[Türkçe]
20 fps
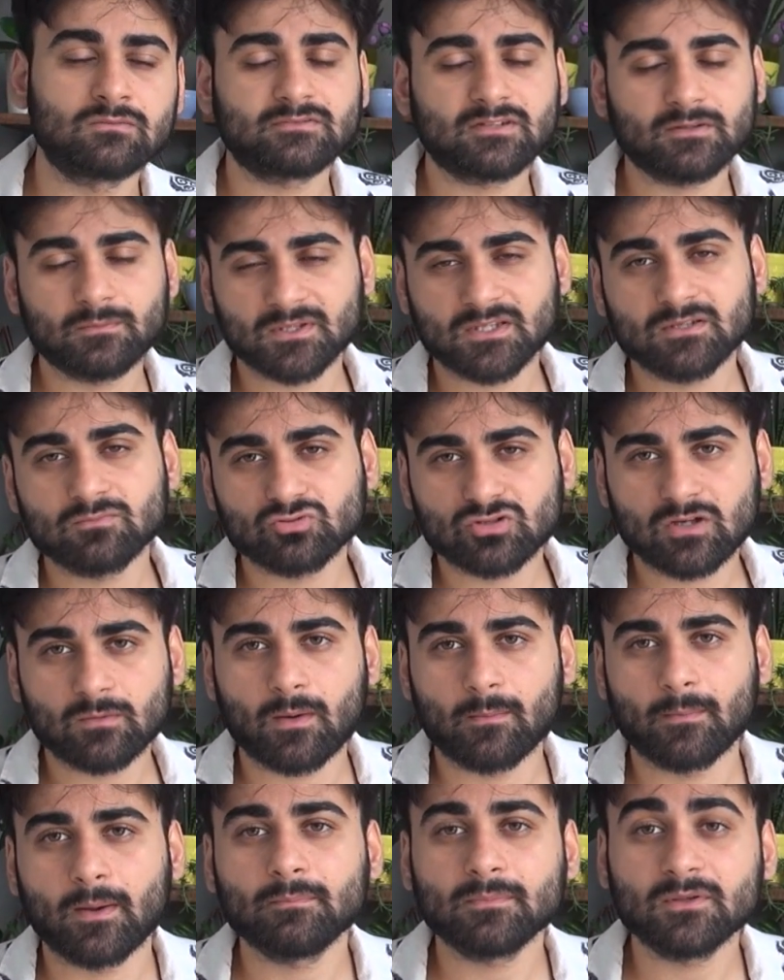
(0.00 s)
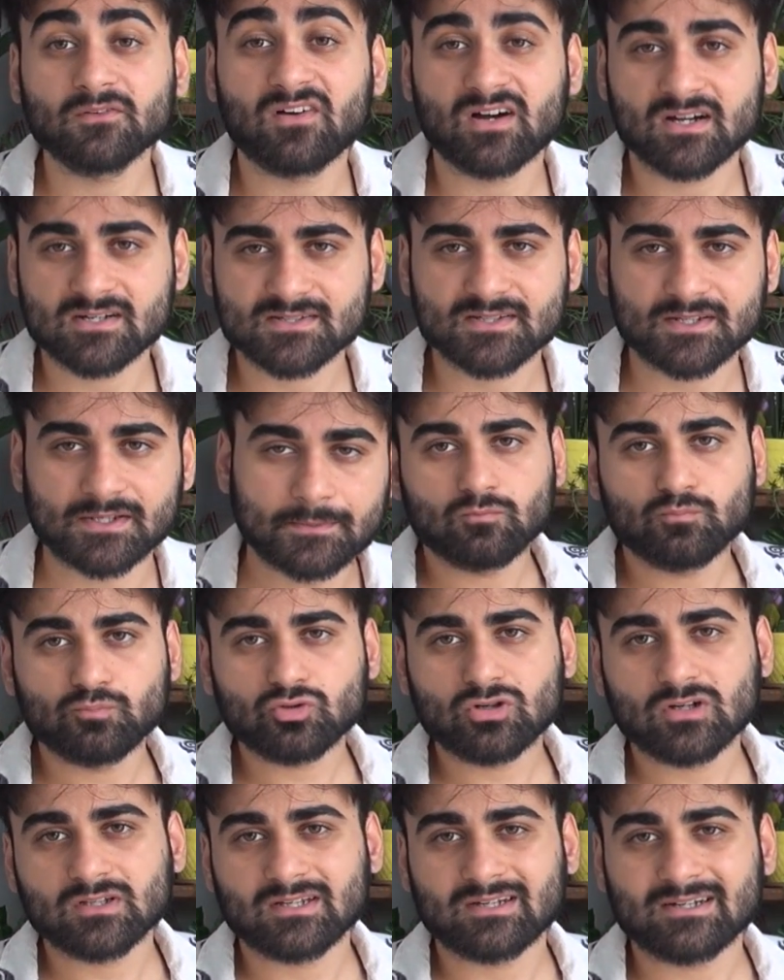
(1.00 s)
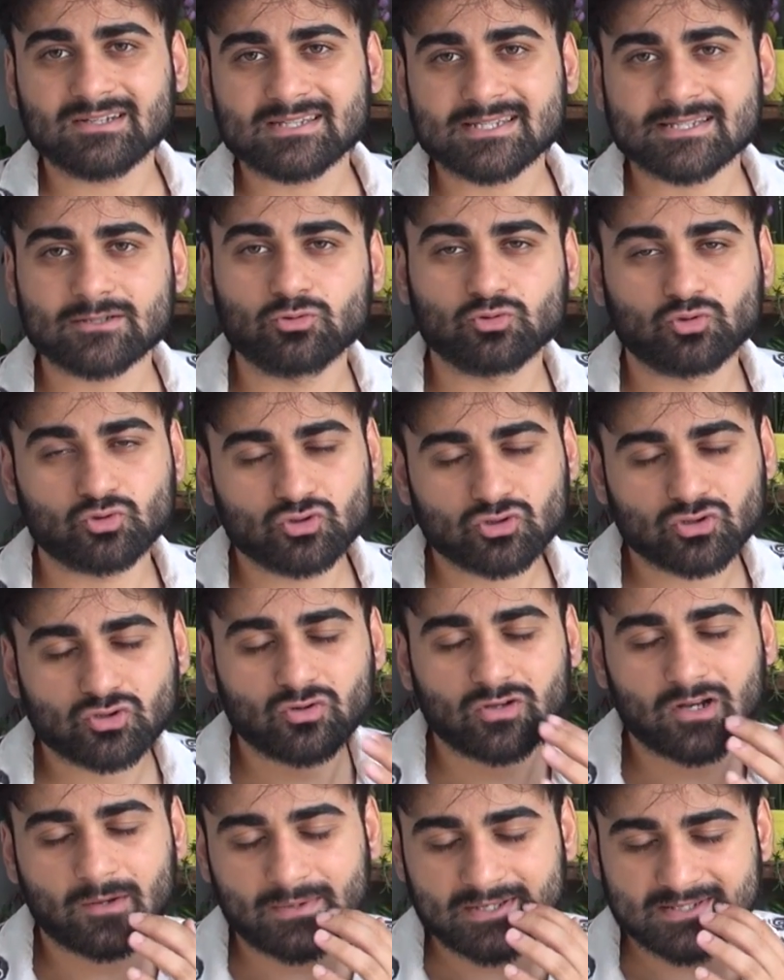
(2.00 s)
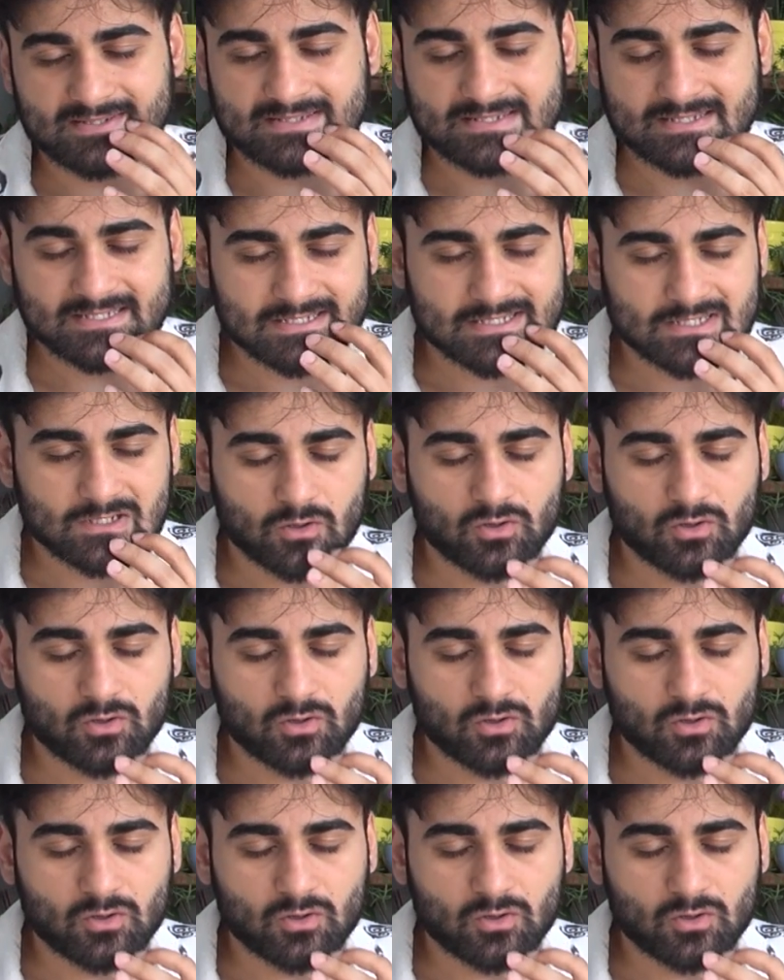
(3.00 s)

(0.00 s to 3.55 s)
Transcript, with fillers: Tabii ki bu tamamen bir varsayım. Bu kadar az kutucuk göremezsiniz.